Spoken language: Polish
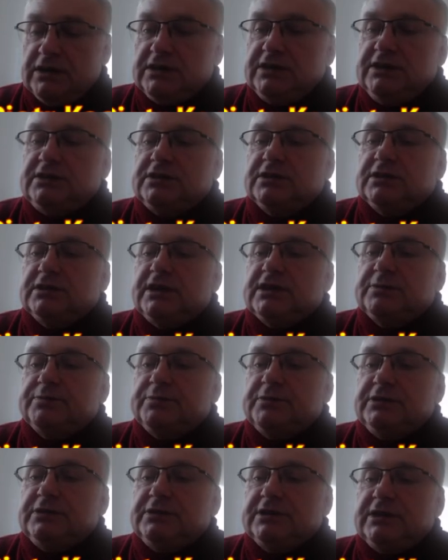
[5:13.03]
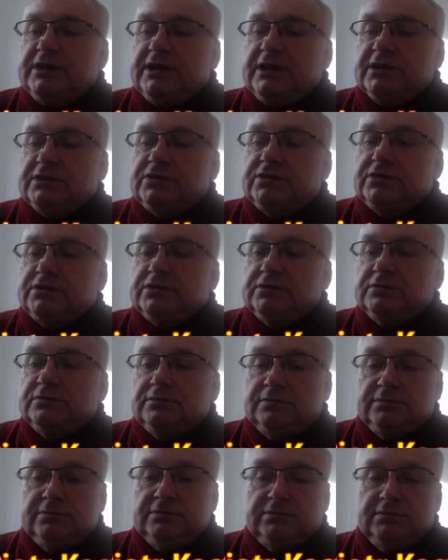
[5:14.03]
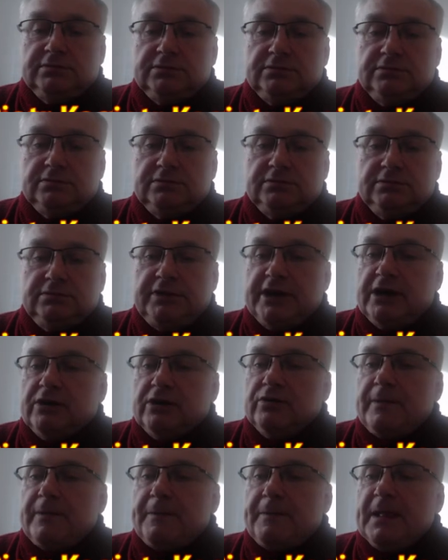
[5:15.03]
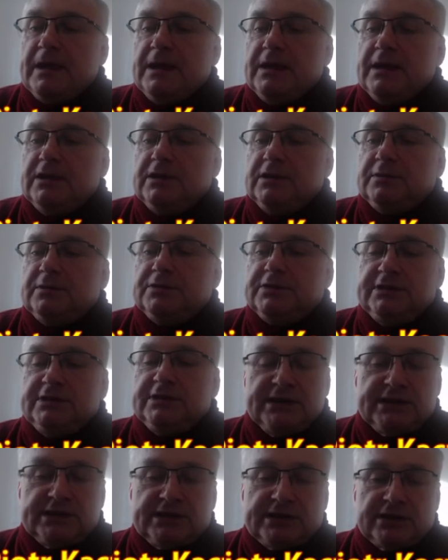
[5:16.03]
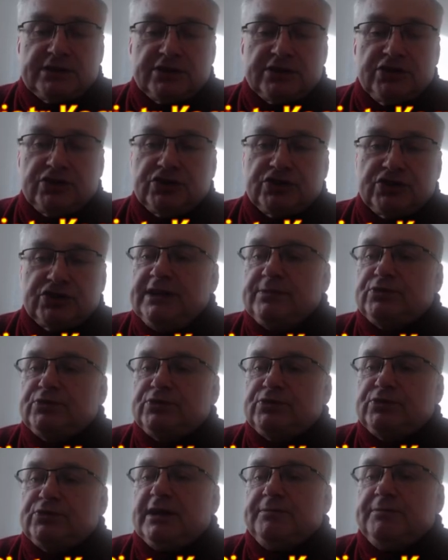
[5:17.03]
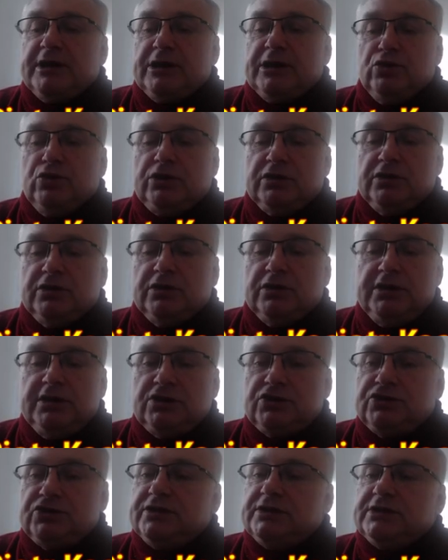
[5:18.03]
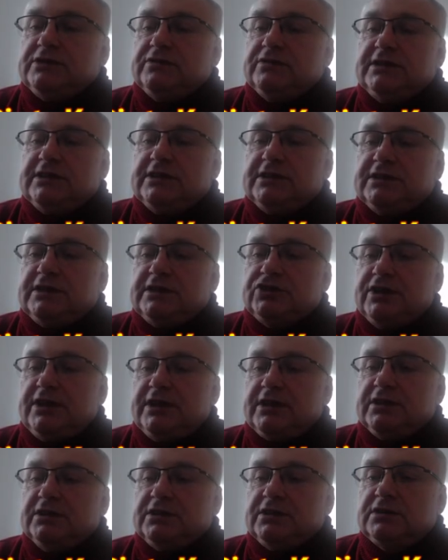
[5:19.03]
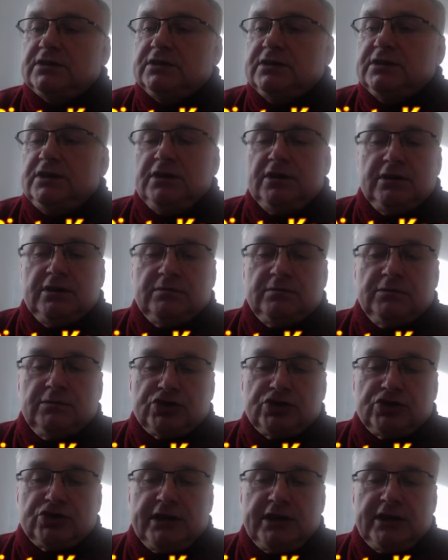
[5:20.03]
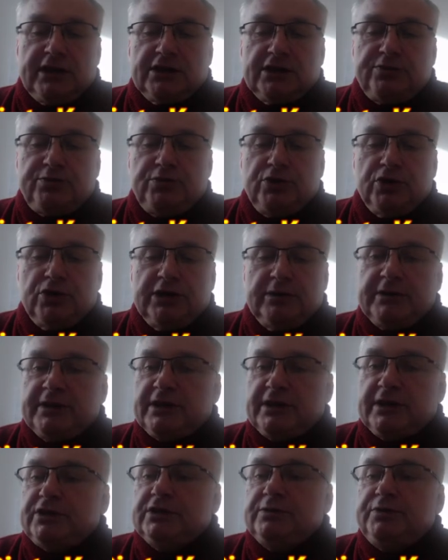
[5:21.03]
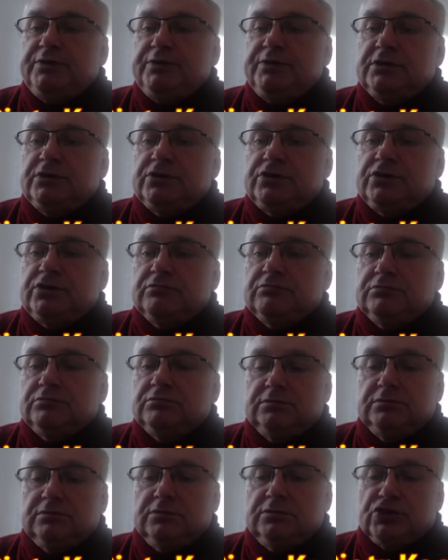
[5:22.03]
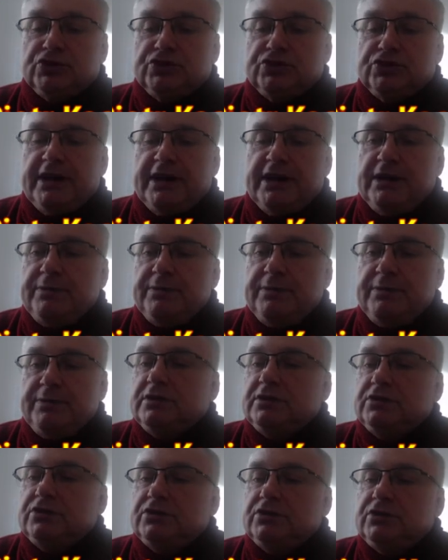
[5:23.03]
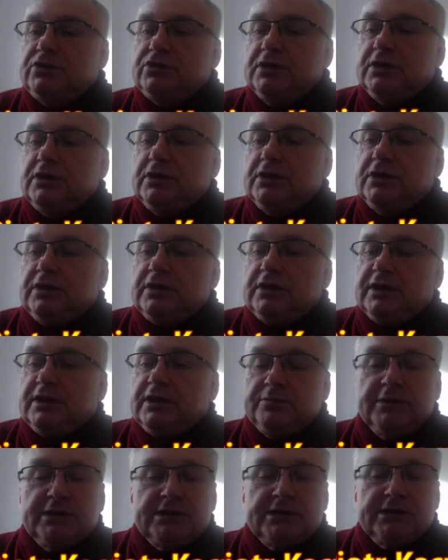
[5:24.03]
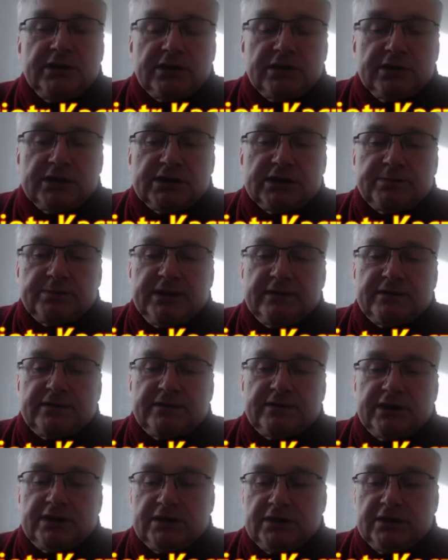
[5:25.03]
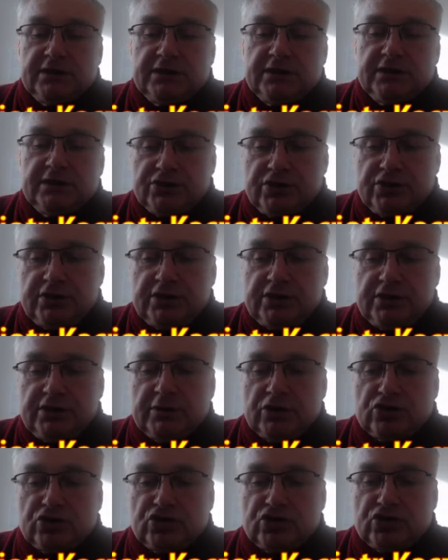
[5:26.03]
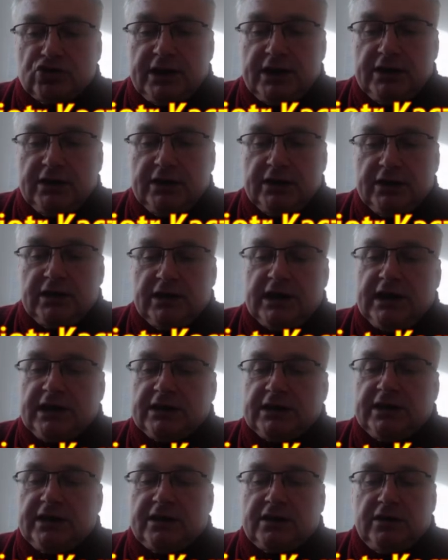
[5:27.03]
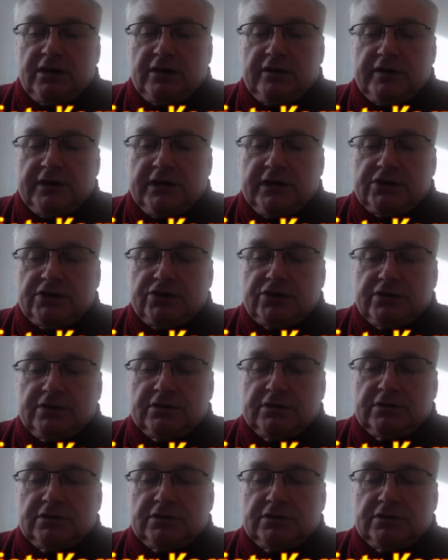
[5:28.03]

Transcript: I co teraz powinny grać białe? Pozycja jest troszeczkę lepsza dla białych. To nie jest, że jest wygrana czarnych. Można grać pionem na G5, można E5. Natomiast jedno jest pewne, że nie można atakować